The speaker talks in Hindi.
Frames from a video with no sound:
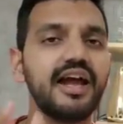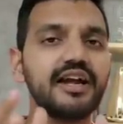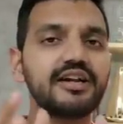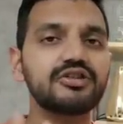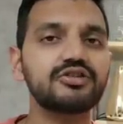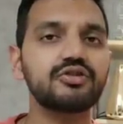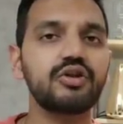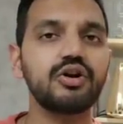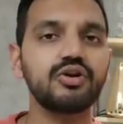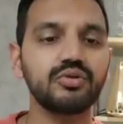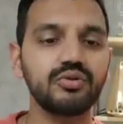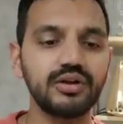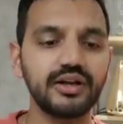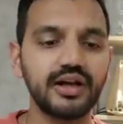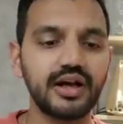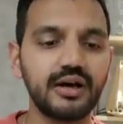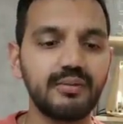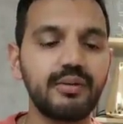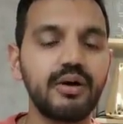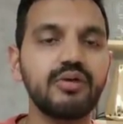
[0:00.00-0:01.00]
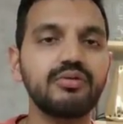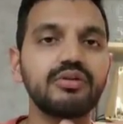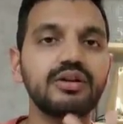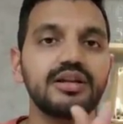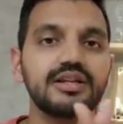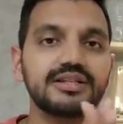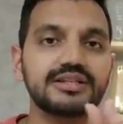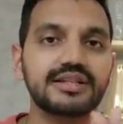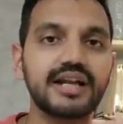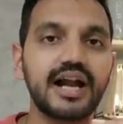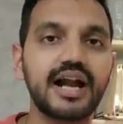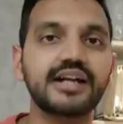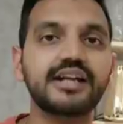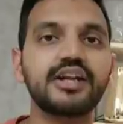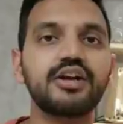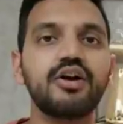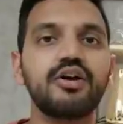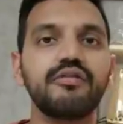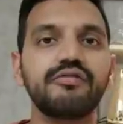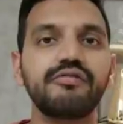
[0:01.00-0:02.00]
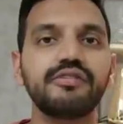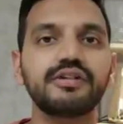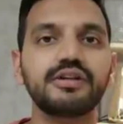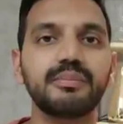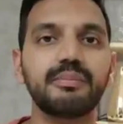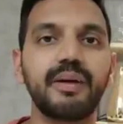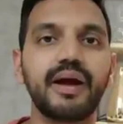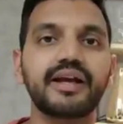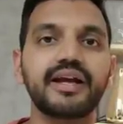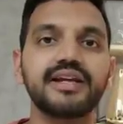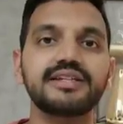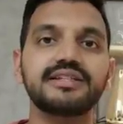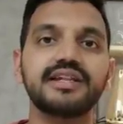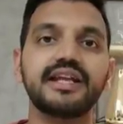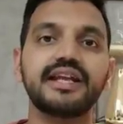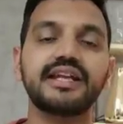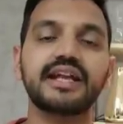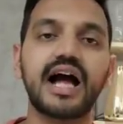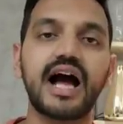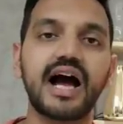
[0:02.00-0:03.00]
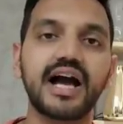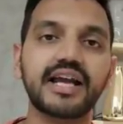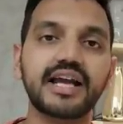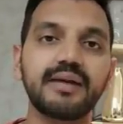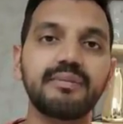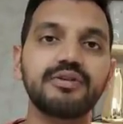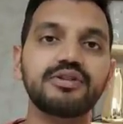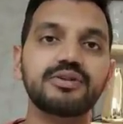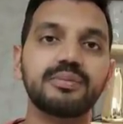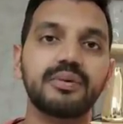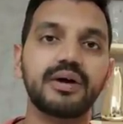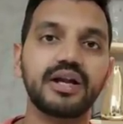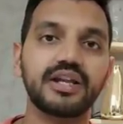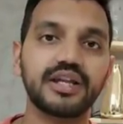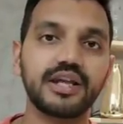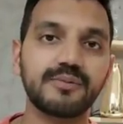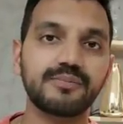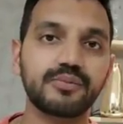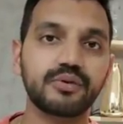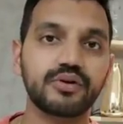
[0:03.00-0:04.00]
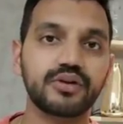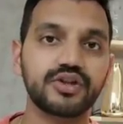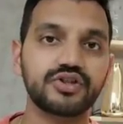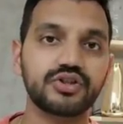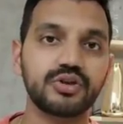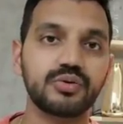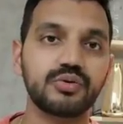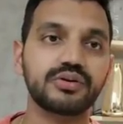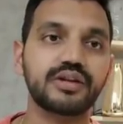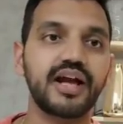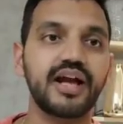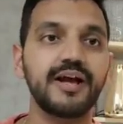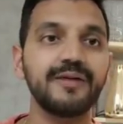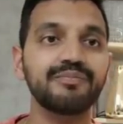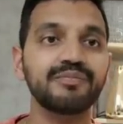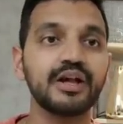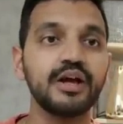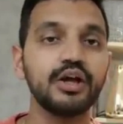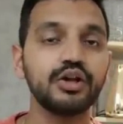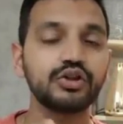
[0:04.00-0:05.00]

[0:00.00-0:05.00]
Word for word: इट्स नॉट ओनली अबाउट स्टार्टिंग ऑफ विद अ पैकेज लेकिन आगे भी जब करियर प्रोग्रेशन होता है